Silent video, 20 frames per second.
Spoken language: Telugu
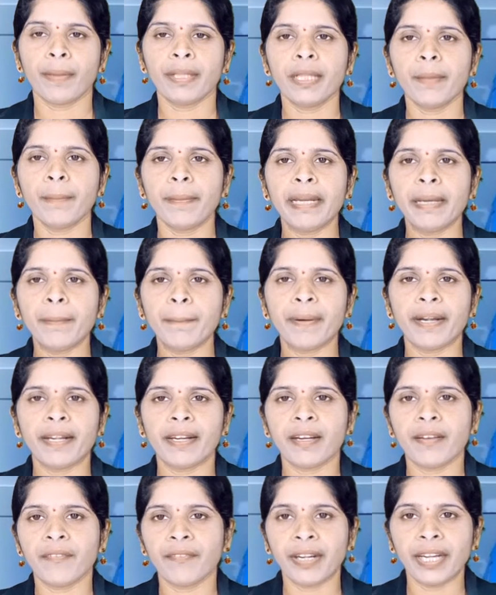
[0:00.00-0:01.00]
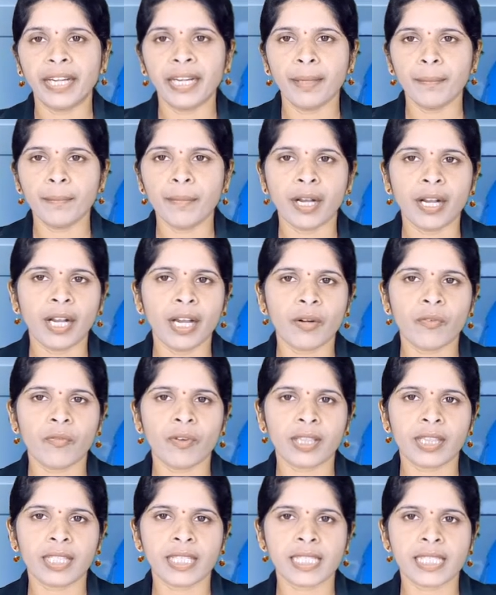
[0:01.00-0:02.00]
పెద్దపల్లి పట్టణ వెండి బంగారు
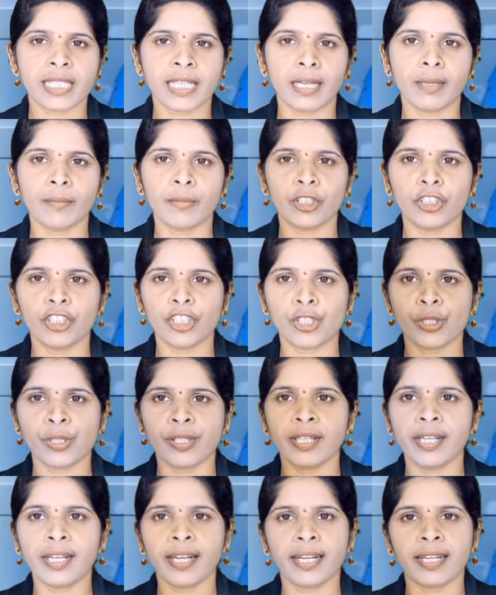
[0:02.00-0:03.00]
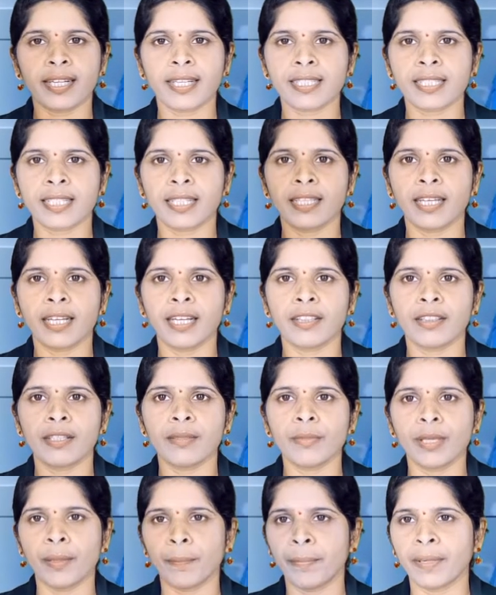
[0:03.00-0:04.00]
వర్తక సంఘం అధ్యక్షులుగా కట్ట
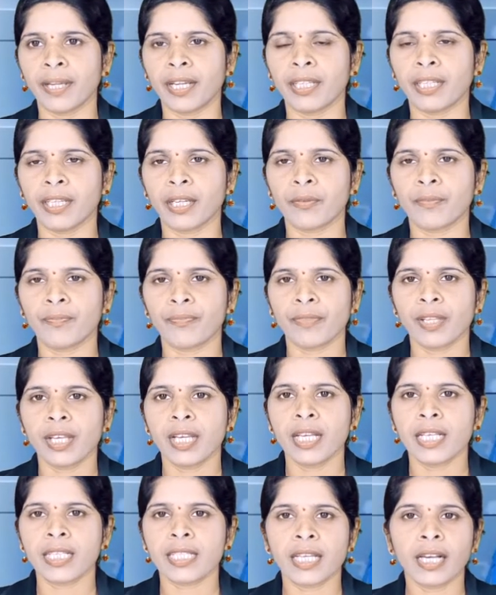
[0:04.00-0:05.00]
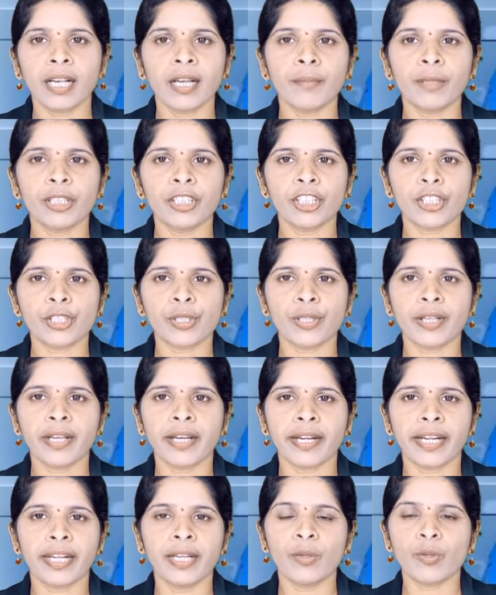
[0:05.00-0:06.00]
సదానందం ఎంపికయ్యారు సంఘం అధ్యక్షులుగా
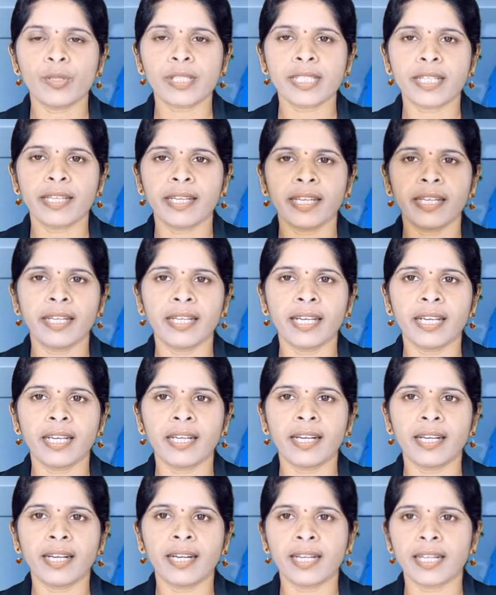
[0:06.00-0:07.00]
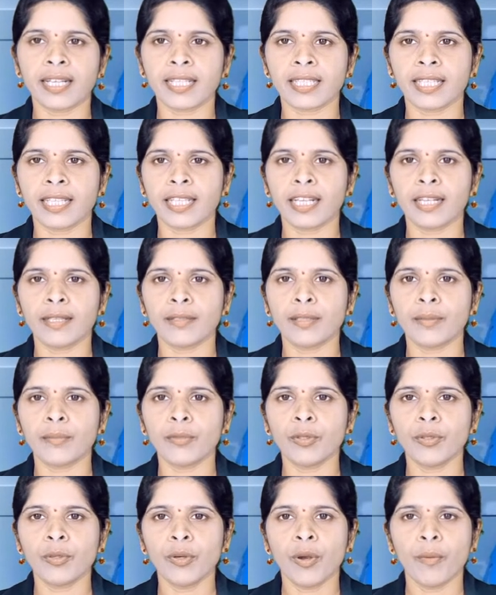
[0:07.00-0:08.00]
రెండవసారి ఎన్నికైన కట్ట
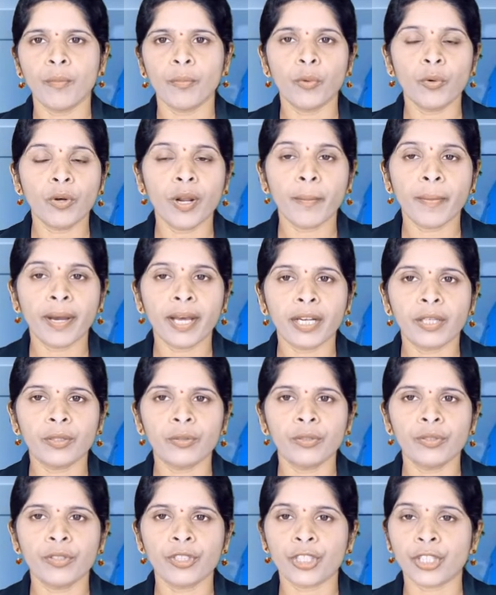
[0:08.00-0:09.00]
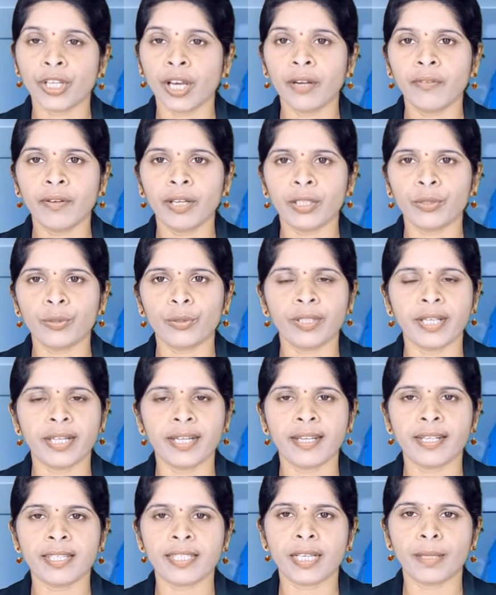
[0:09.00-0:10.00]
సదానందంను పూలమాలలు శాల్వాలతో
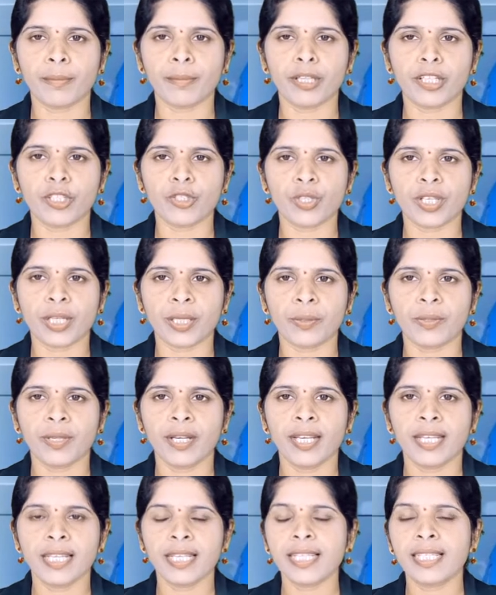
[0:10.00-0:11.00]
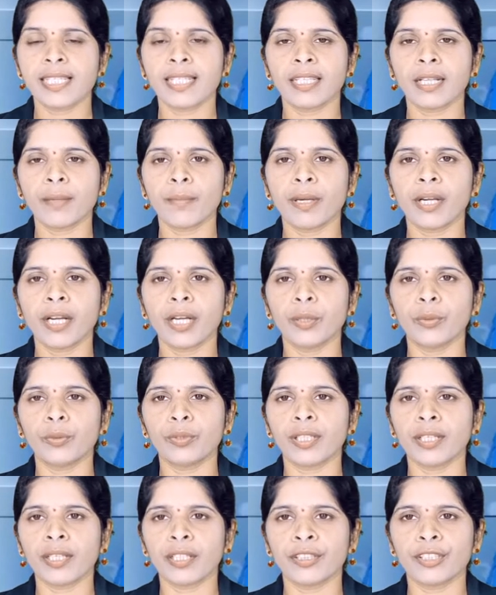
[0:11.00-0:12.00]
ఘనంగా సన్మానించారు ఈ సందర్భంగా
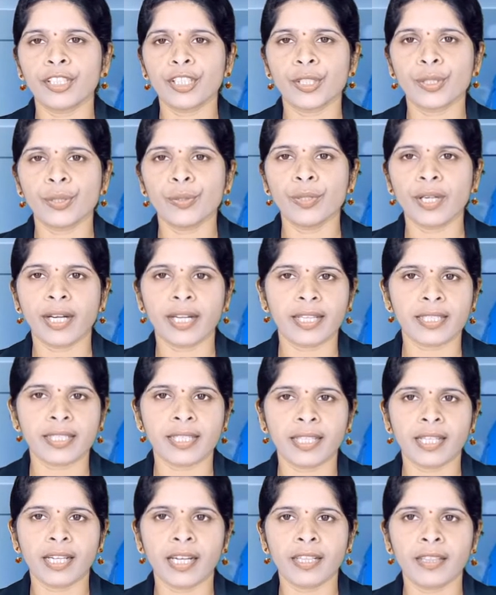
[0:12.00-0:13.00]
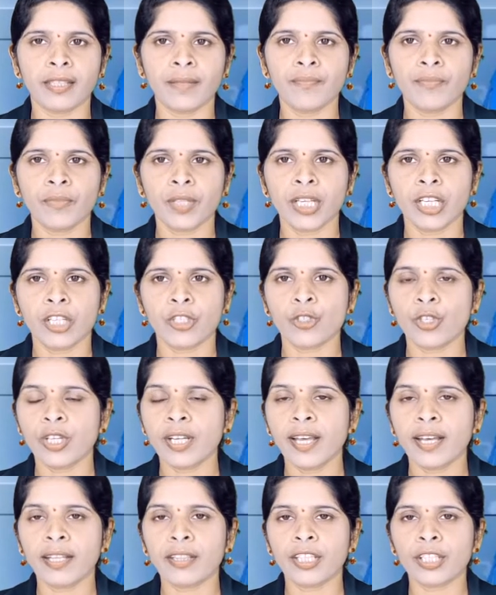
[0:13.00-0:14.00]
నూతన అధ్యక్షులు కట్ట సదానందం
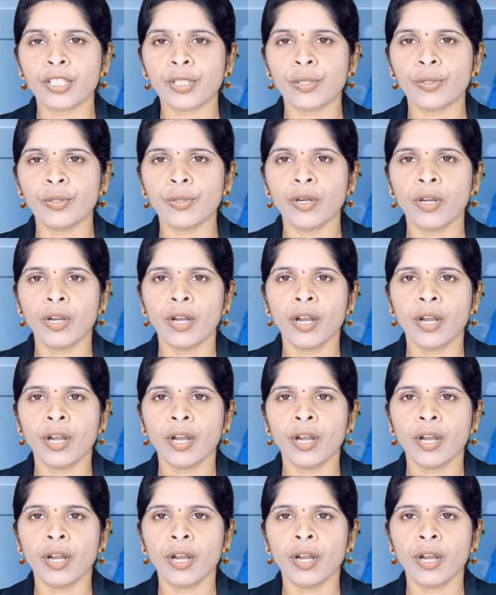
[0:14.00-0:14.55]
జిల్లా అధ్యక్షులు